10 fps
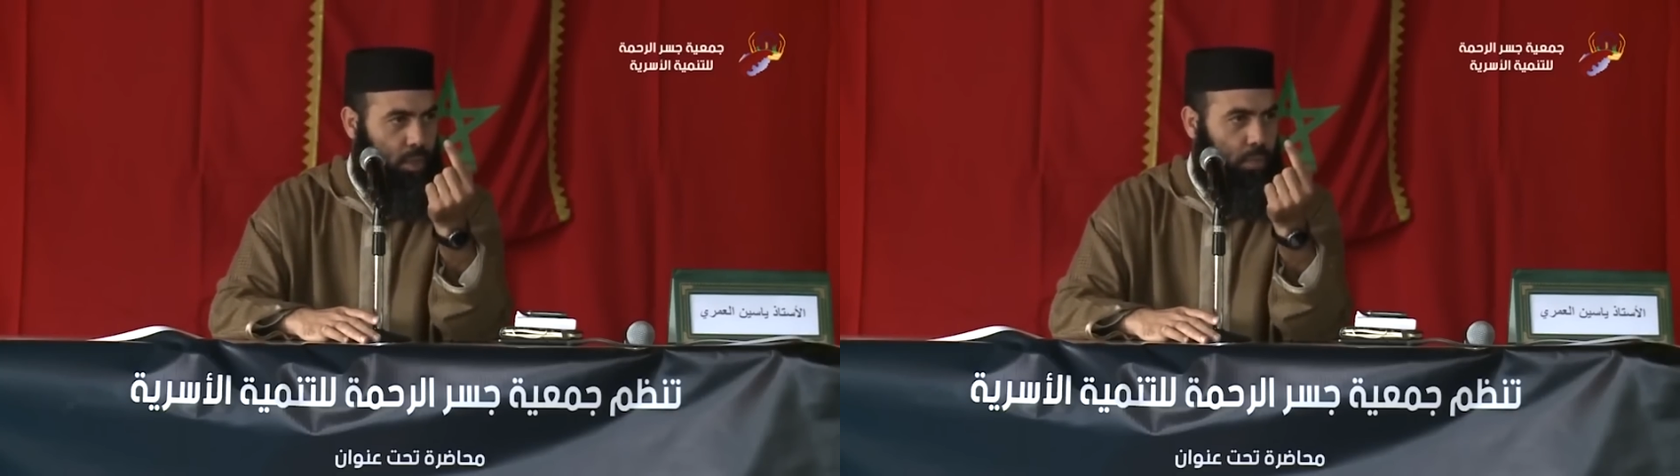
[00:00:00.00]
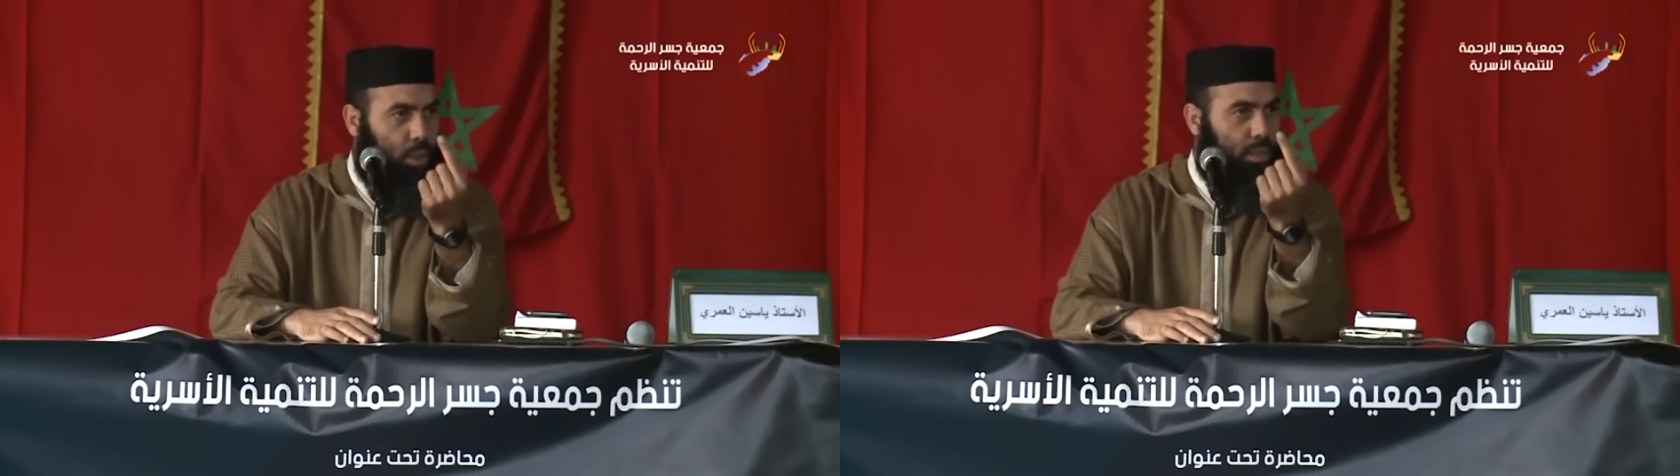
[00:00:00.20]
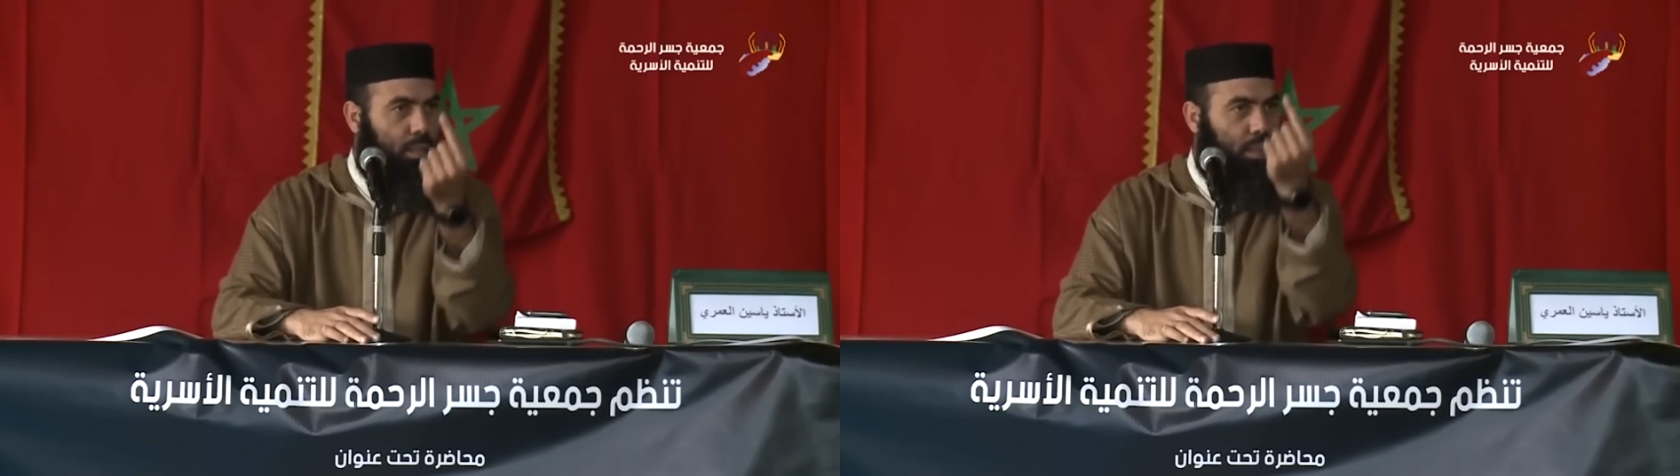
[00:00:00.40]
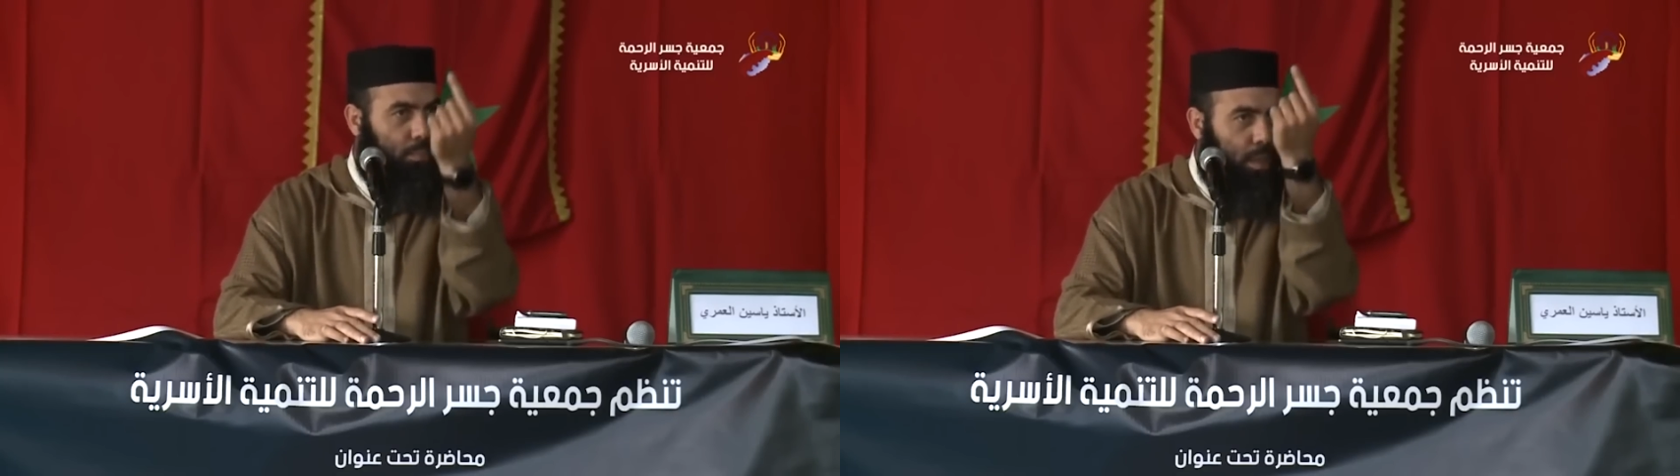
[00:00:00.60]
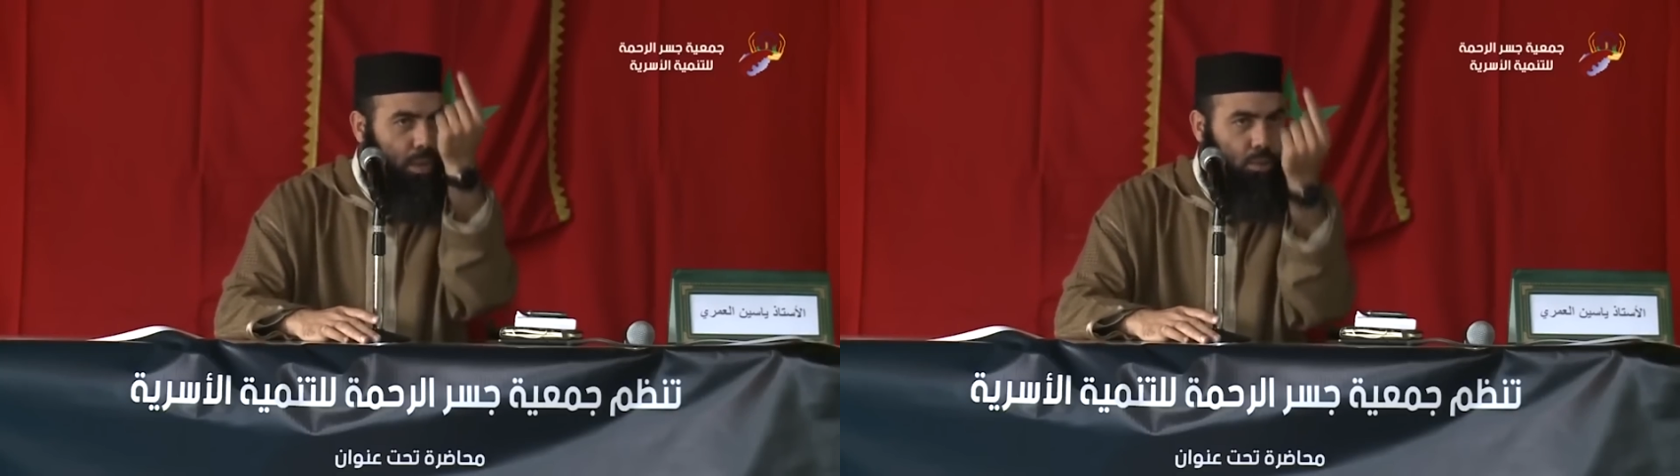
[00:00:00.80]
المؤسسه
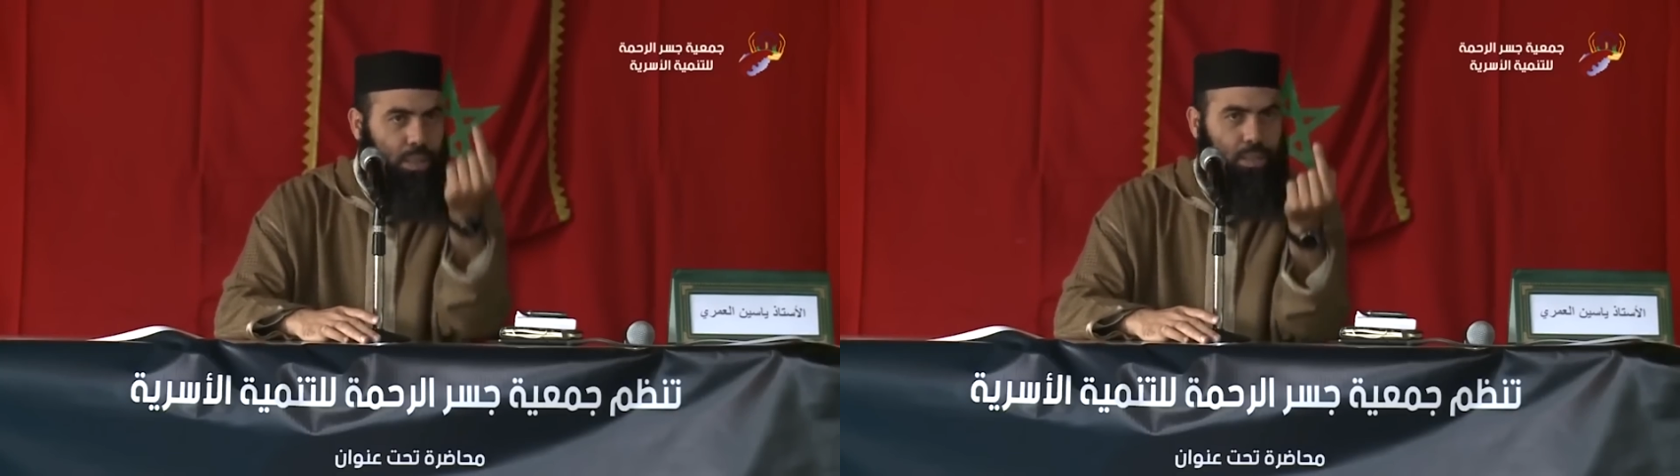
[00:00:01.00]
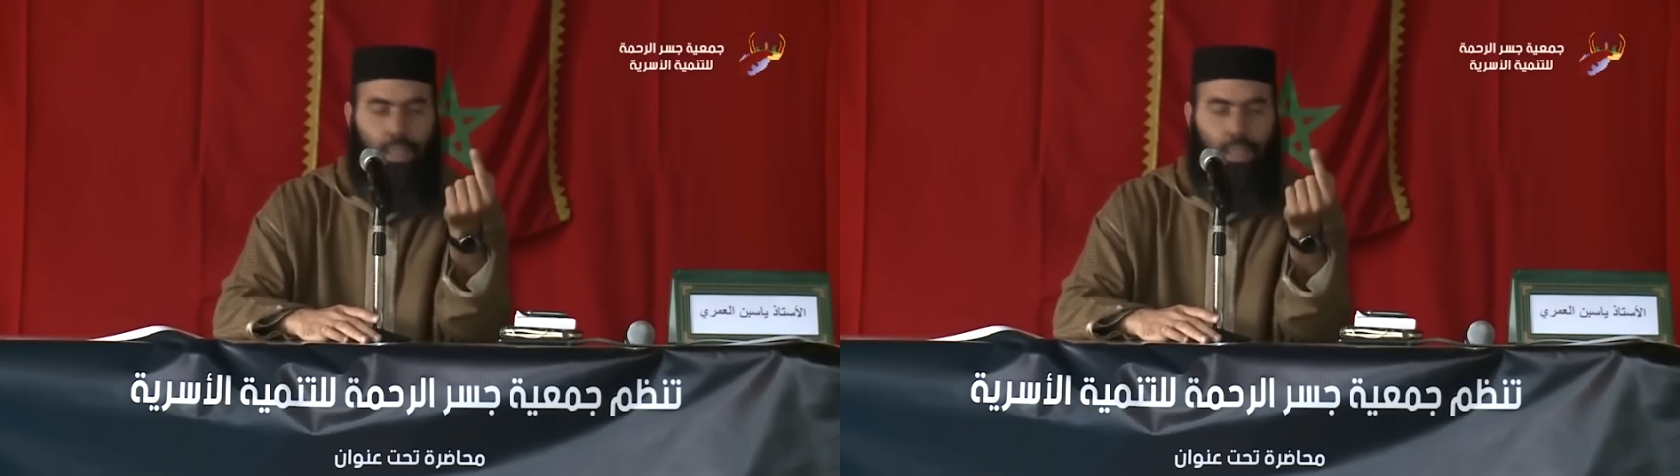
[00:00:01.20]
البابويه